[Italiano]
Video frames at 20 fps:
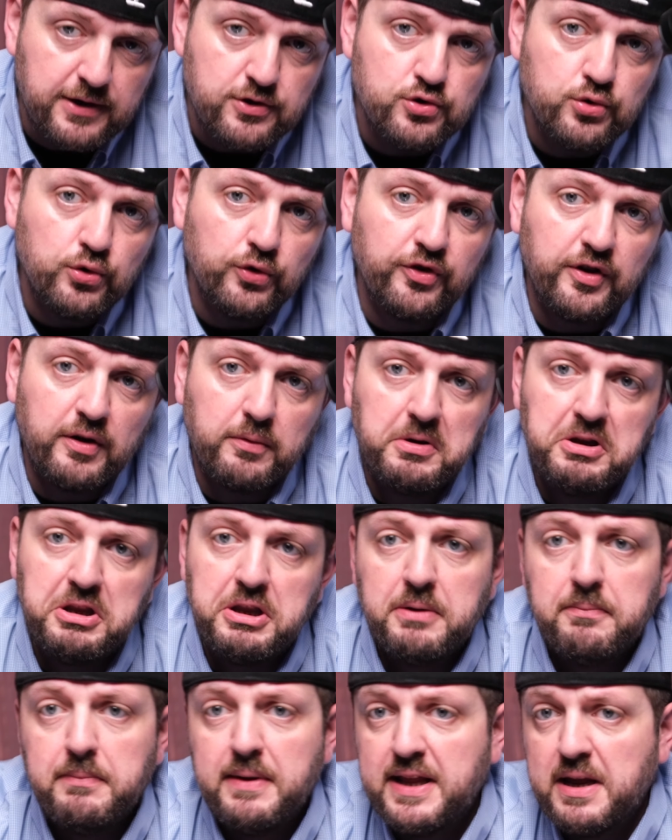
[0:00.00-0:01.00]
giusta
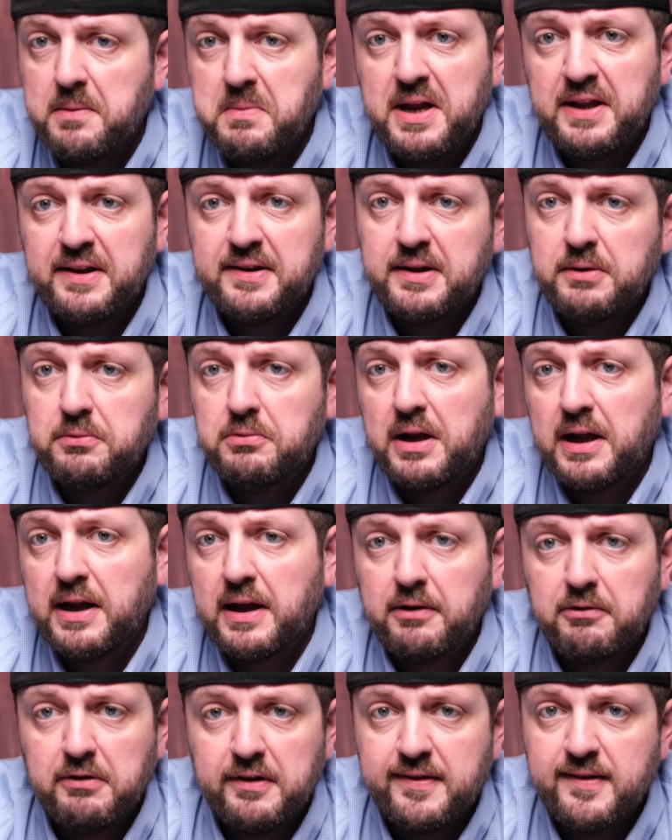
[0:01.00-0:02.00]
quindi mediamente
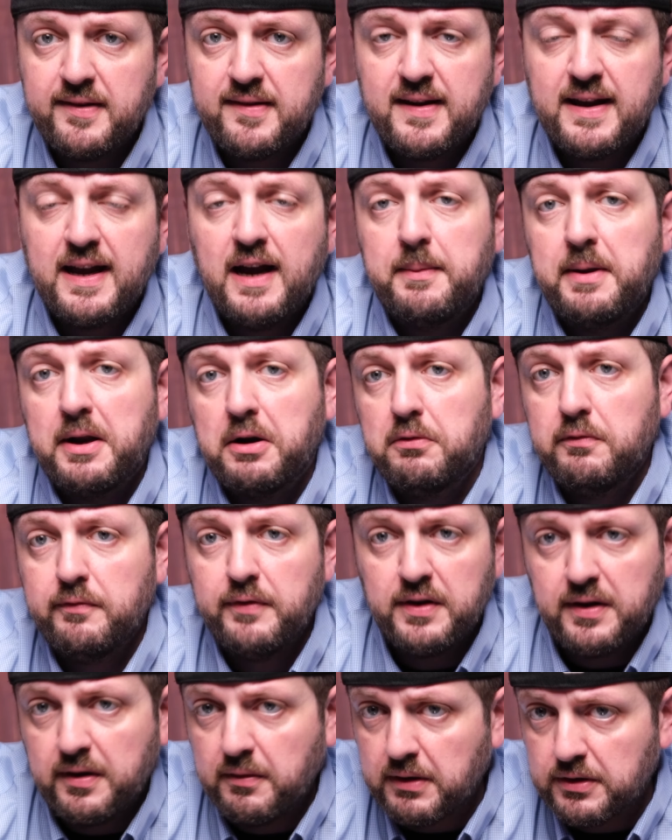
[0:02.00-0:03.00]
una qualsiasi camera con un
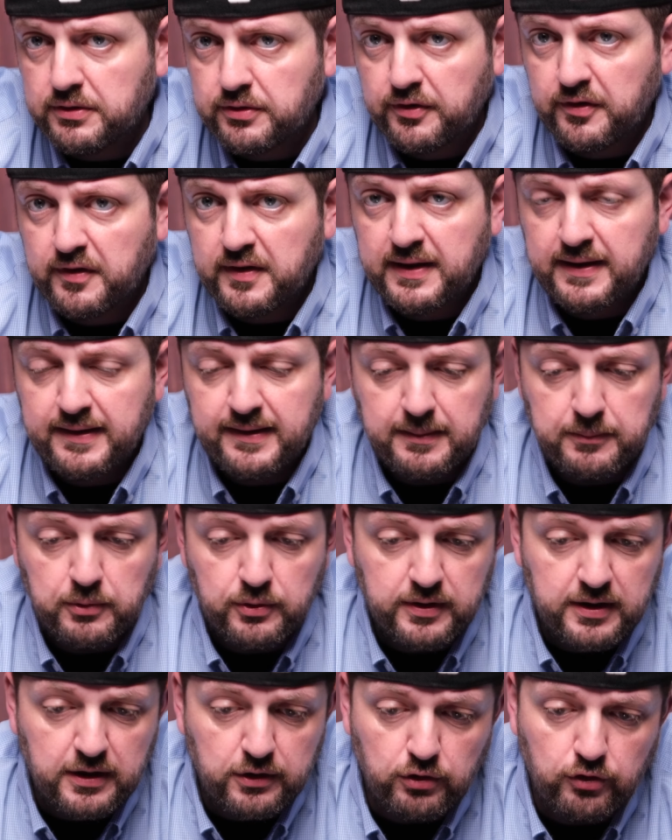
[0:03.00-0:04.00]
2470
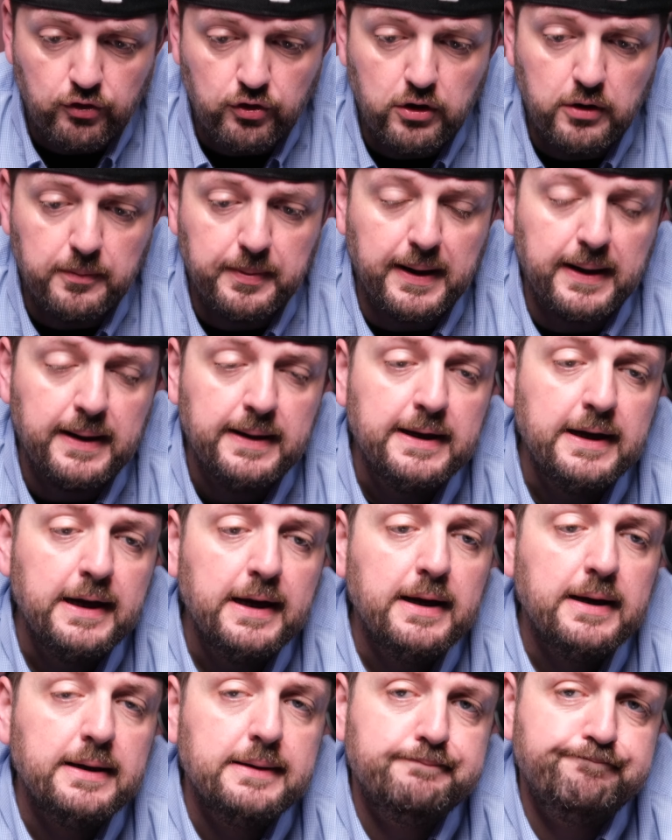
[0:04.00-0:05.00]
montato sopra
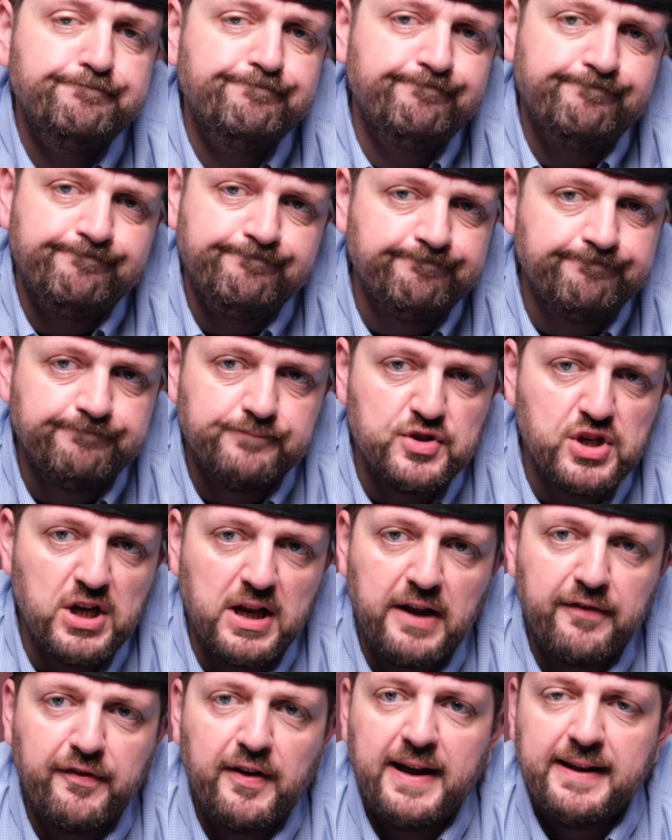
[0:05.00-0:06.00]
ce
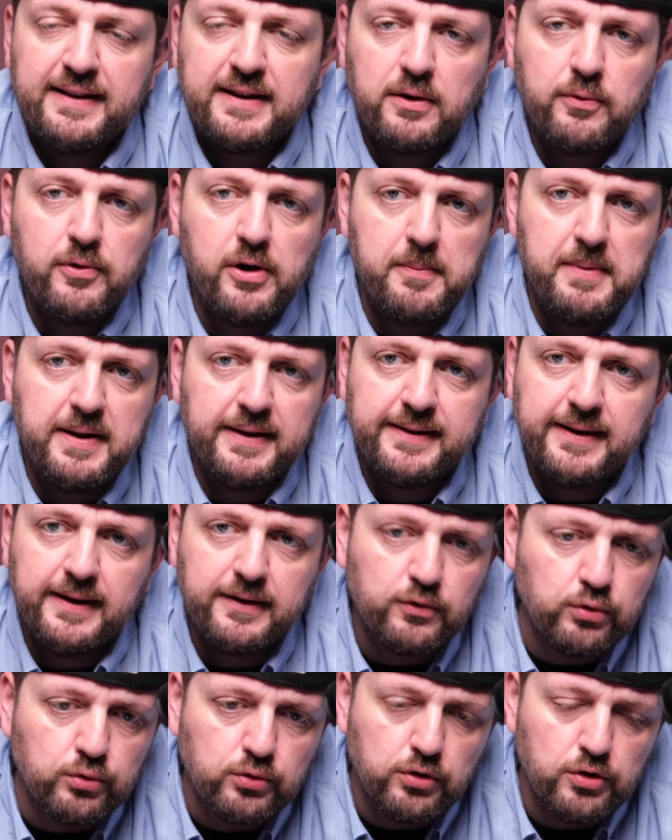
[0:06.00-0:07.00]
la fai
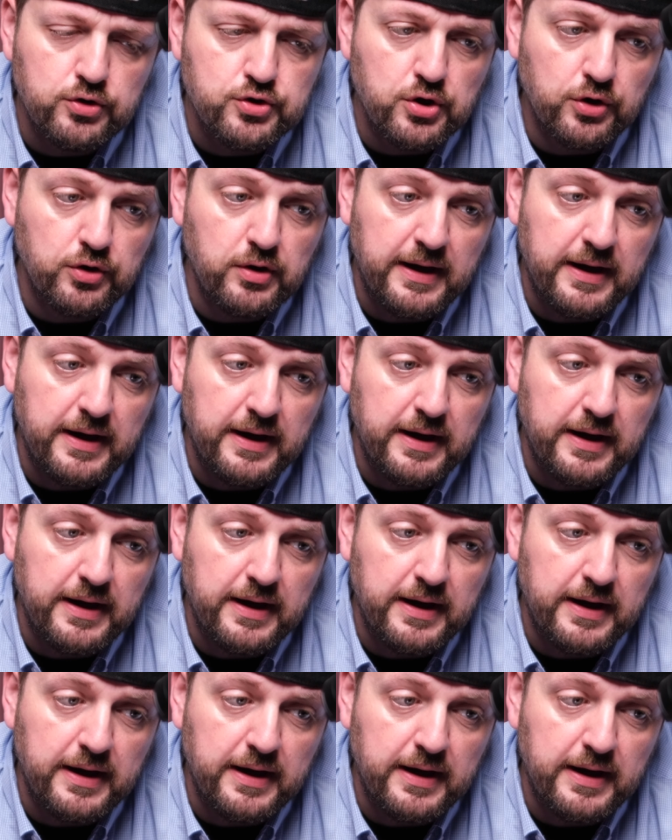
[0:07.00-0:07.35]
tranquillamente tutto il giorno a